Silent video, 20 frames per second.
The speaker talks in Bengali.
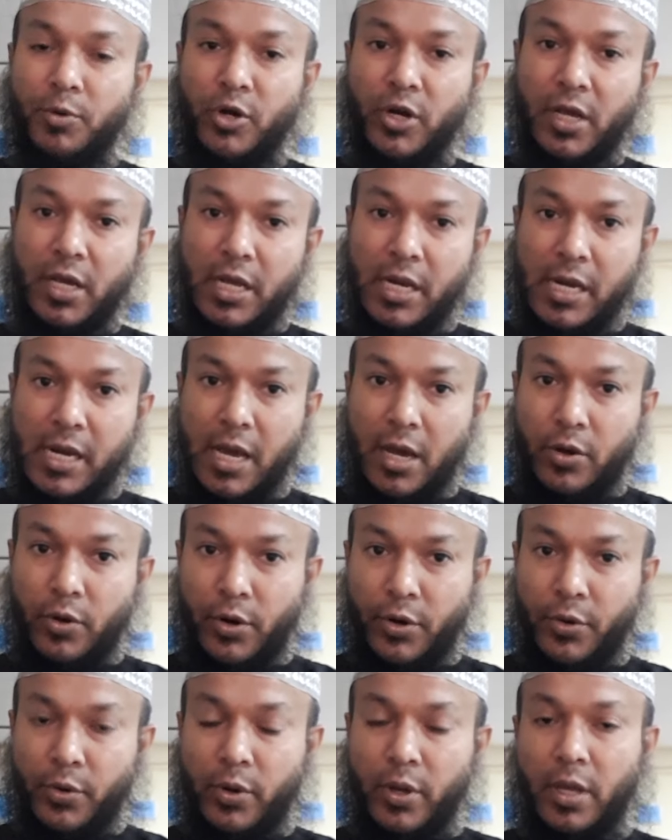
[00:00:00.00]
মনে ঘৃণা
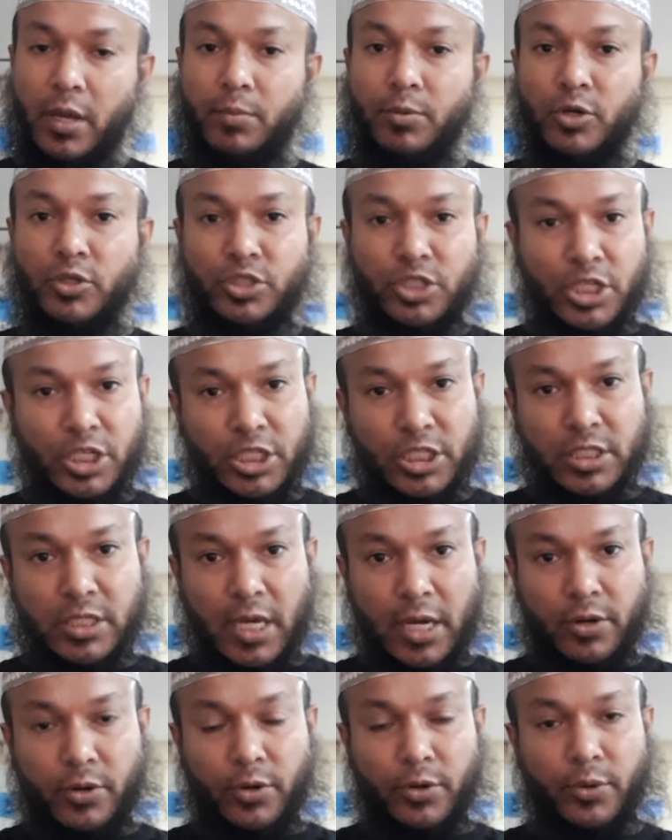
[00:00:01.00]
করো এবং চেষ্টা
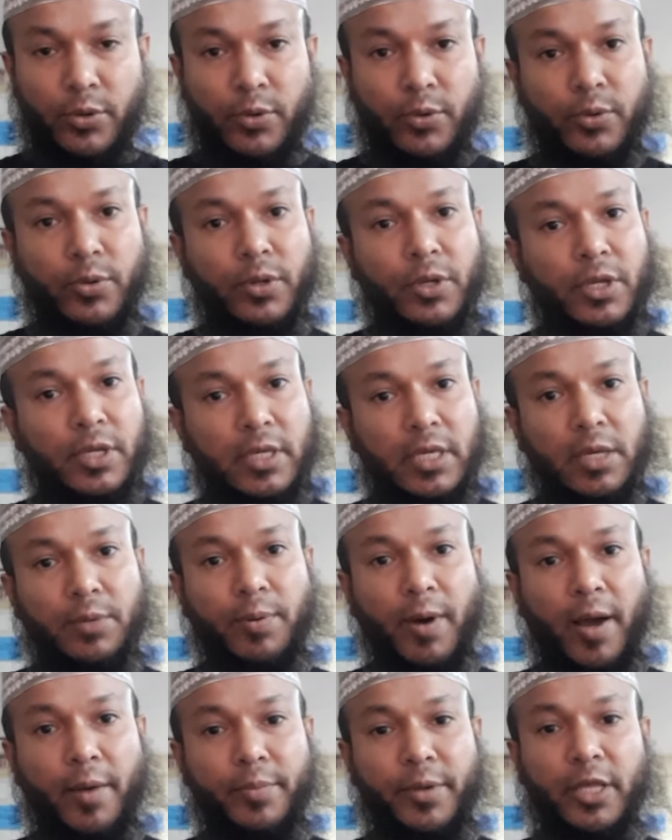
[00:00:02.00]
করো
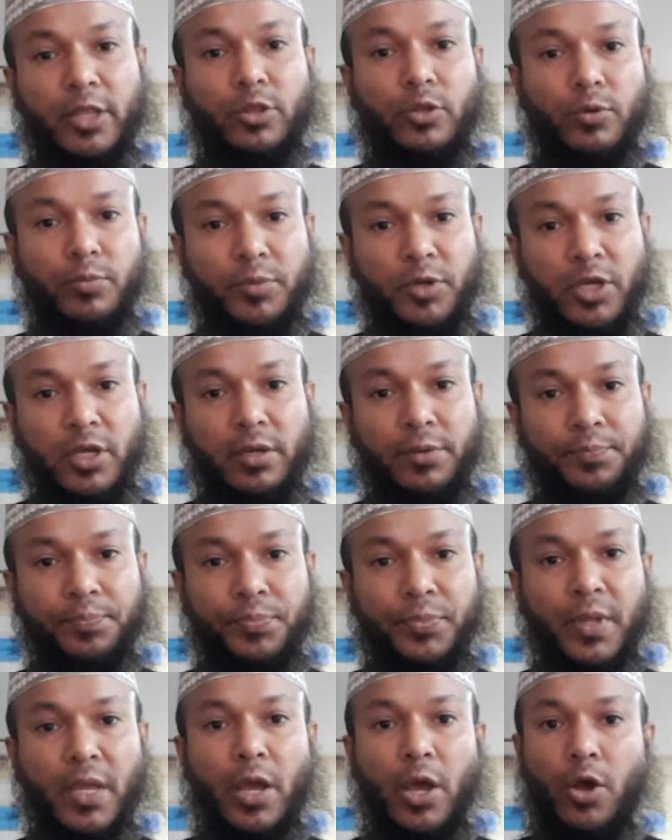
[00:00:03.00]
কিভাবে তুমি
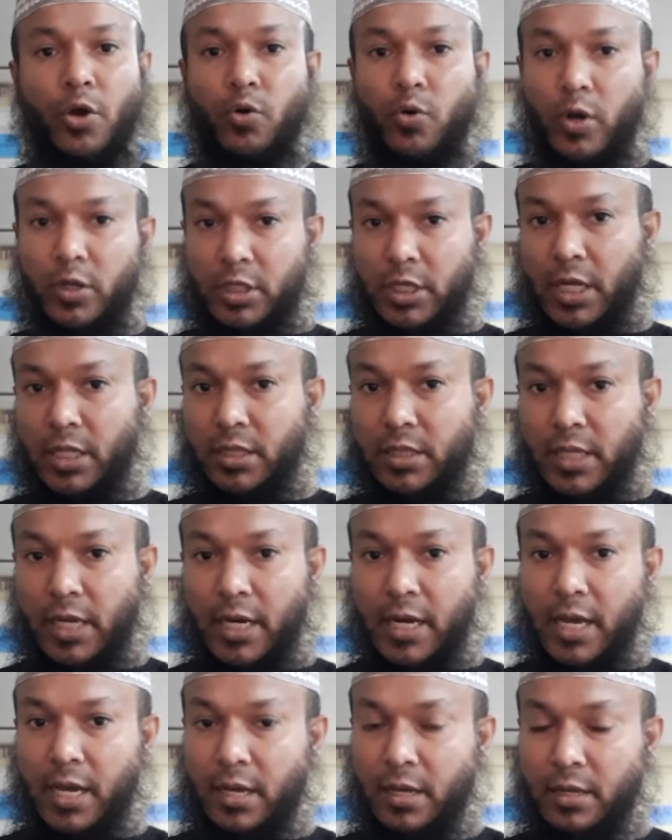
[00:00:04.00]
কথার
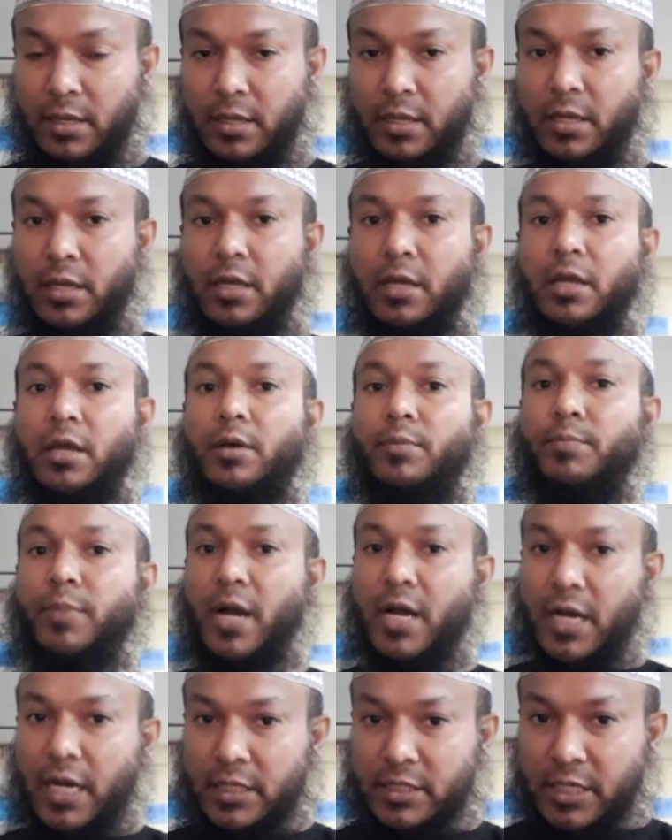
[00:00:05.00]
দ্বারা বা
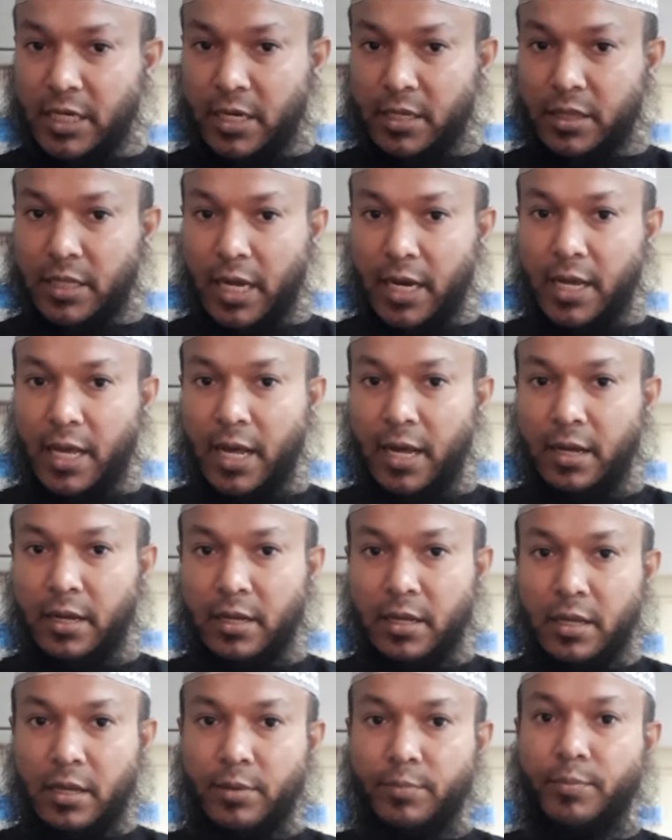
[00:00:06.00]
কাজের দ্বারা
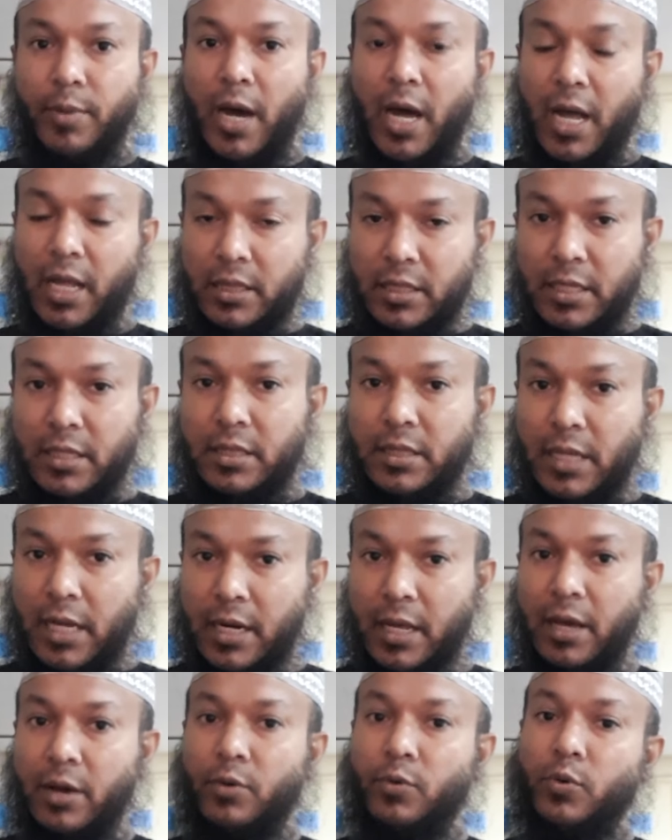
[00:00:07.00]
বা হাতের
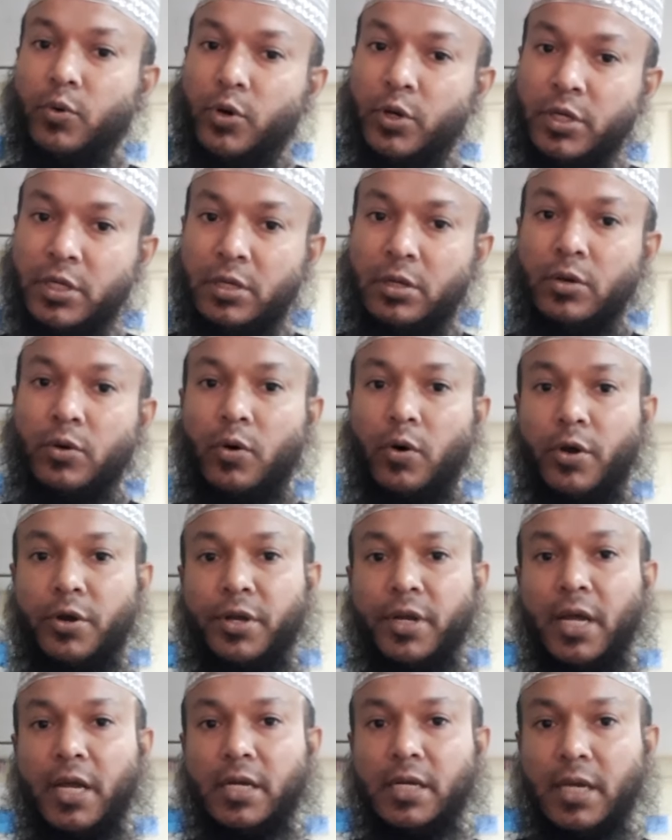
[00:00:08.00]
দ্বারা ওই
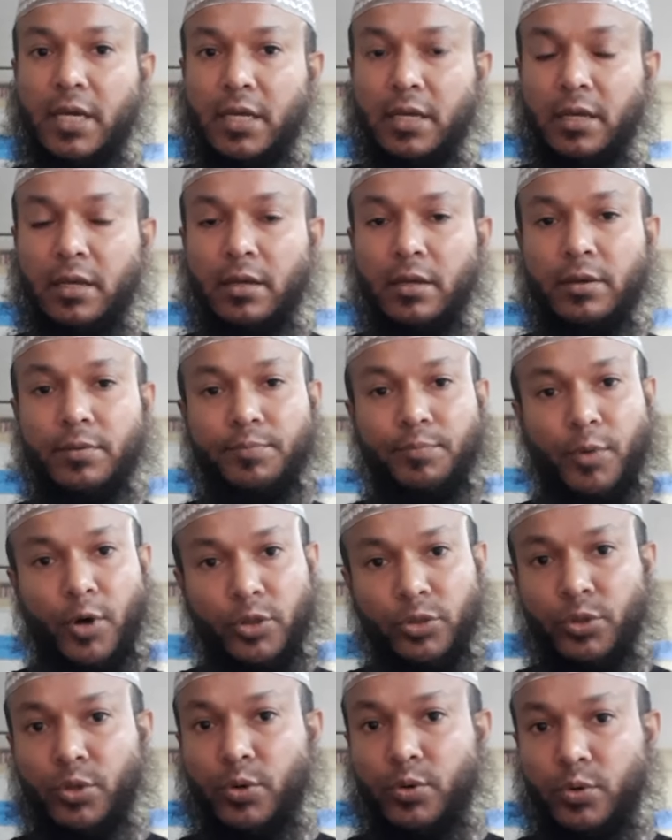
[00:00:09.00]
অন্যায়টাকে
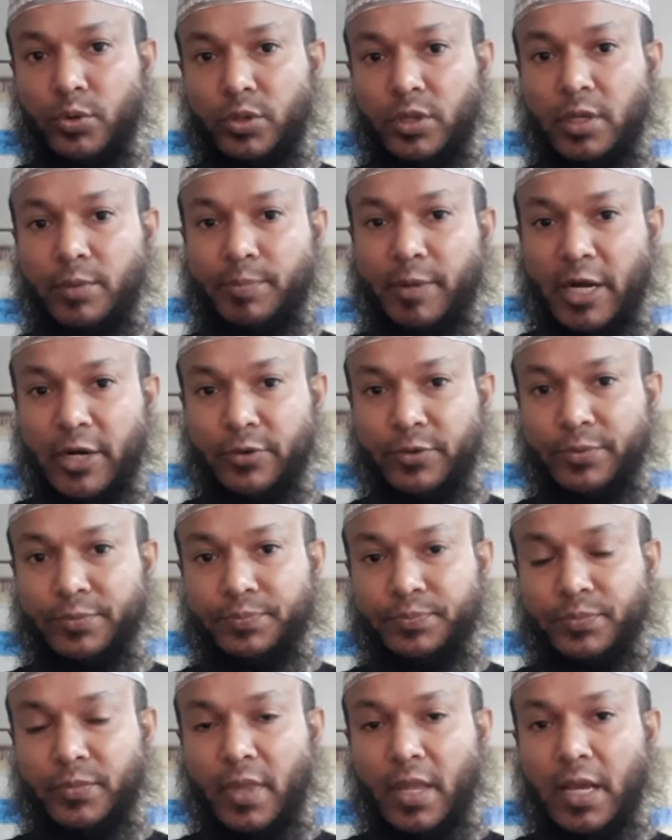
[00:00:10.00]
বন্ধ করতে পারো
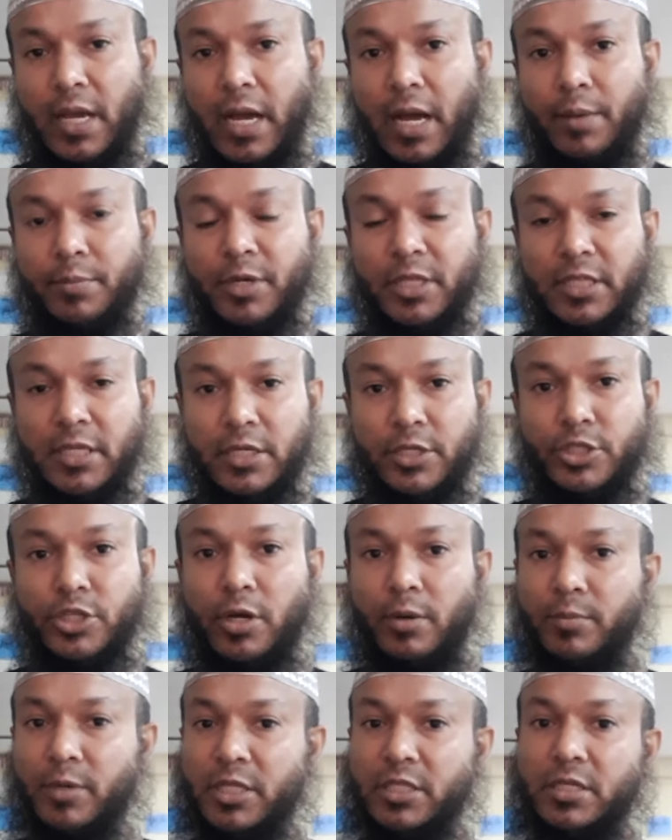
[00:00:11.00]
আমাদের
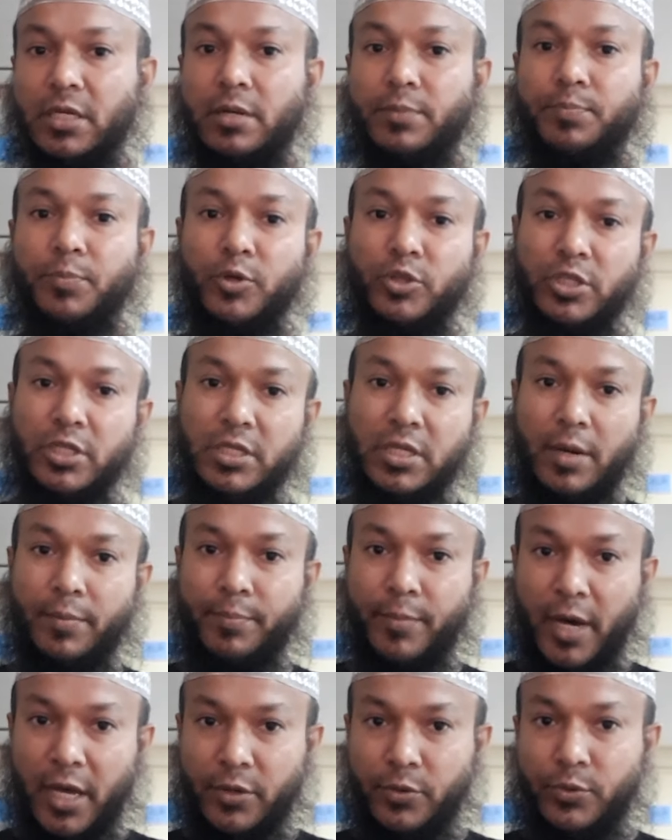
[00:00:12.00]
সমাজের প্রতিটা
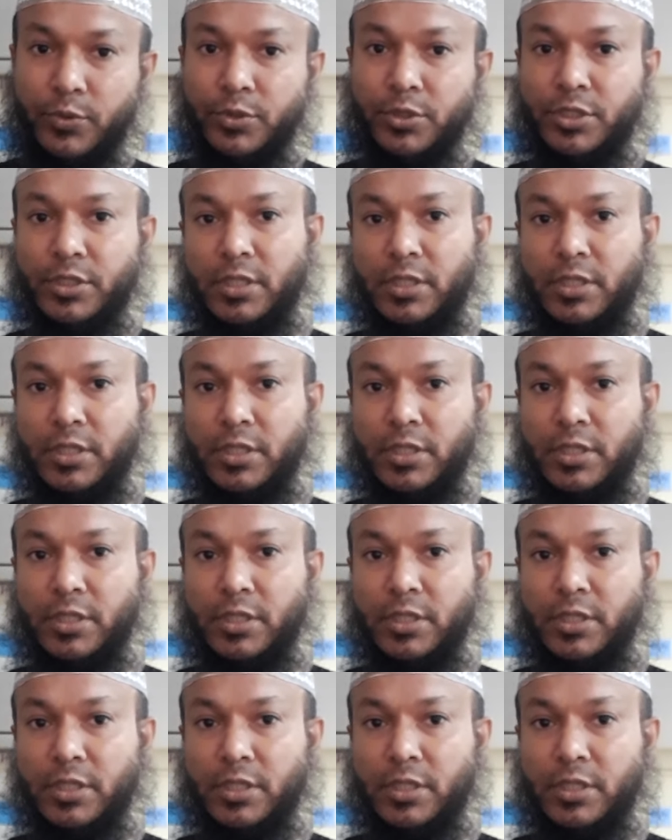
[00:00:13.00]
মানুষ